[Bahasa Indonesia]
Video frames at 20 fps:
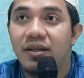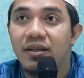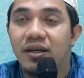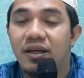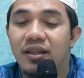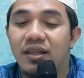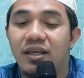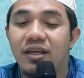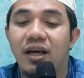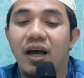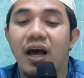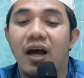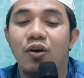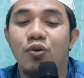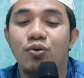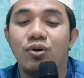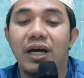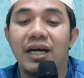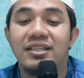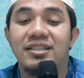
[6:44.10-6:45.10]
Ketika
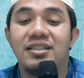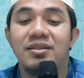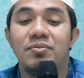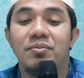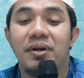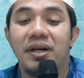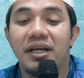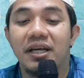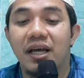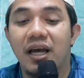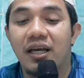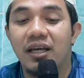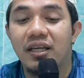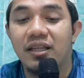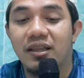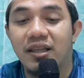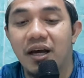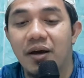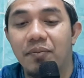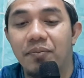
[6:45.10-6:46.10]
aku kasih mereka
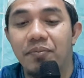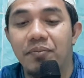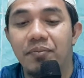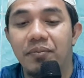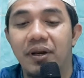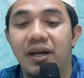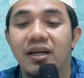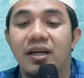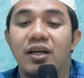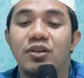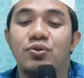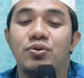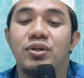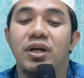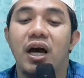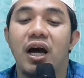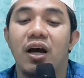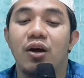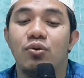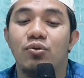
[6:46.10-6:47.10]
kitab, mereka
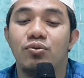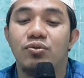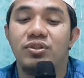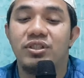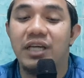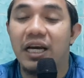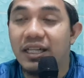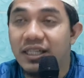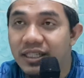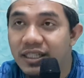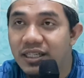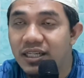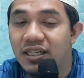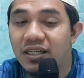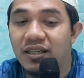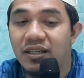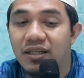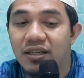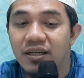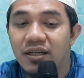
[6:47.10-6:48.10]
sudah aku
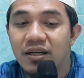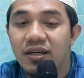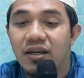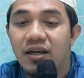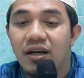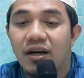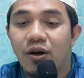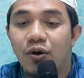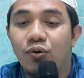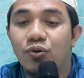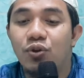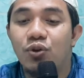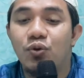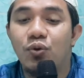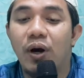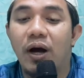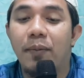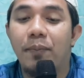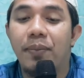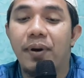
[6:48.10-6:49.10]
janji
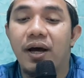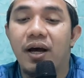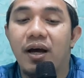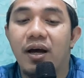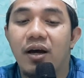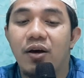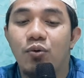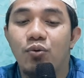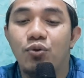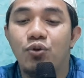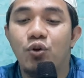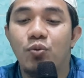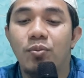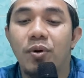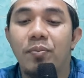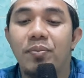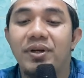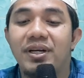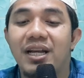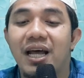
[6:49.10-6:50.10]
untuk apa? Untuk
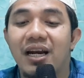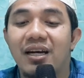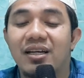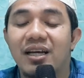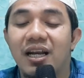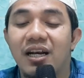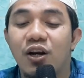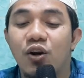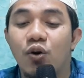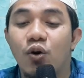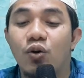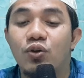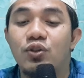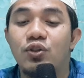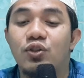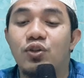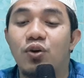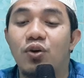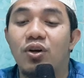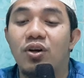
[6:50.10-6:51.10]
membenarkan
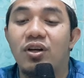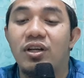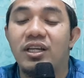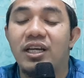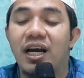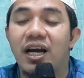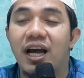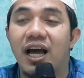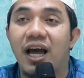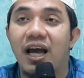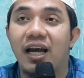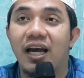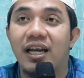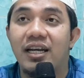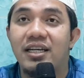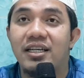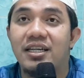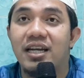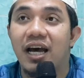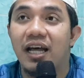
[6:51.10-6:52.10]
rasul yang
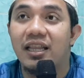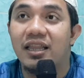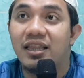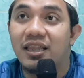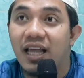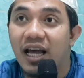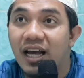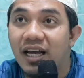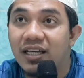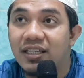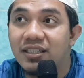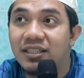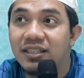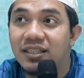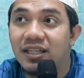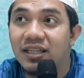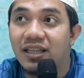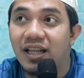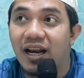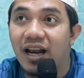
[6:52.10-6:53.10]
akan datang
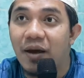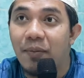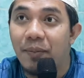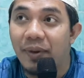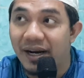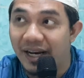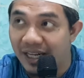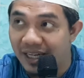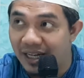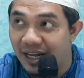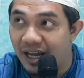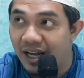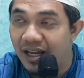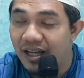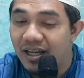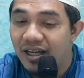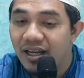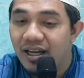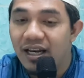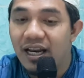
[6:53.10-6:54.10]
setelah mereka.
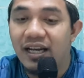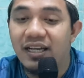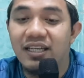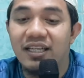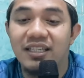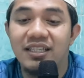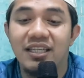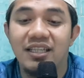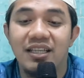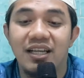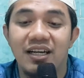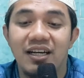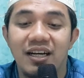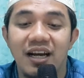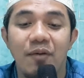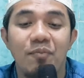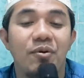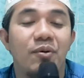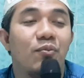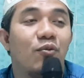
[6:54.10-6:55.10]
Lah niki sinten?
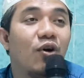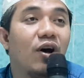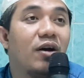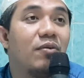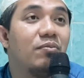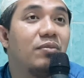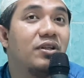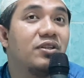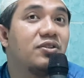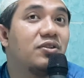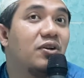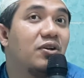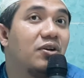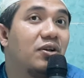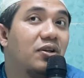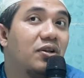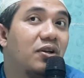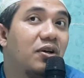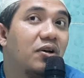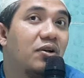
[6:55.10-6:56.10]
Nabi Muhammad
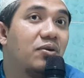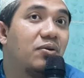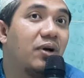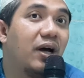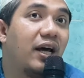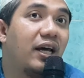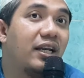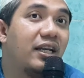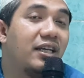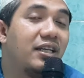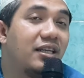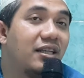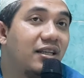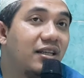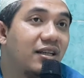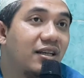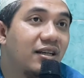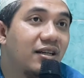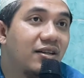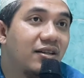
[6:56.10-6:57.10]
sallallahu
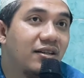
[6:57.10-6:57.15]
alaihi